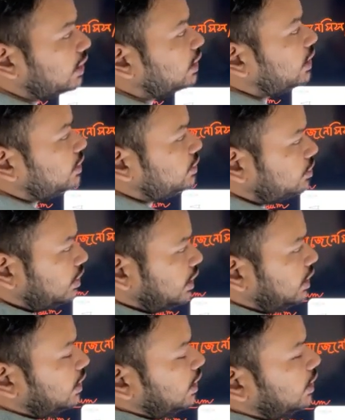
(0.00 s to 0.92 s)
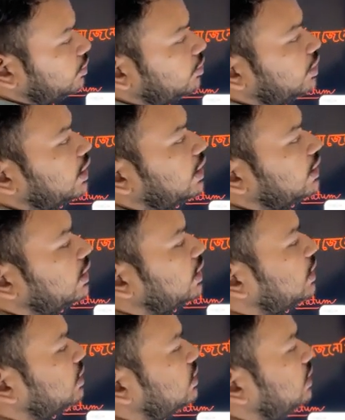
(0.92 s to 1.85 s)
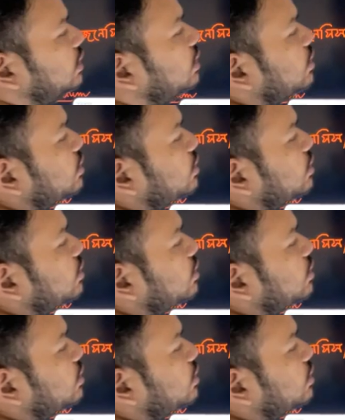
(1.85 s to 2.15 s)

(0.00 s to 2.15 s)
এই এই ধরনের এদের ক্ষেত্রে